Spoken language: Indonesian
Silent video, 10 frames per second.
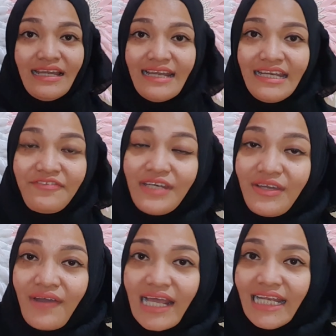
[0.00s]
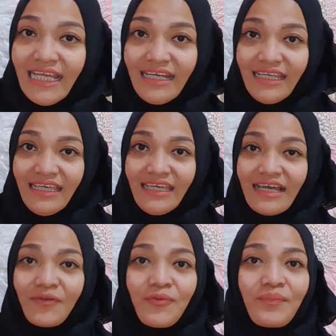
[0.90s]
Nah, di video kali ini
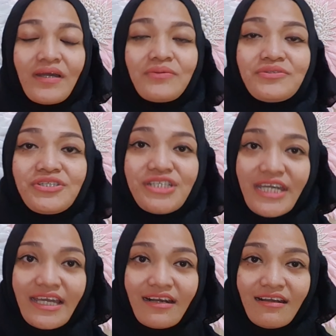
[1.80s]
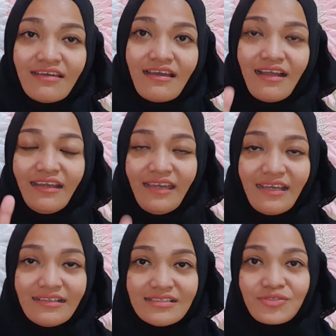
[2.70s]
aku mau share ke
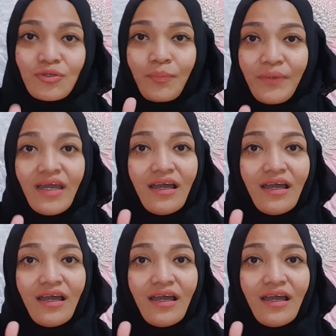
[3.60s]
kalian Shopee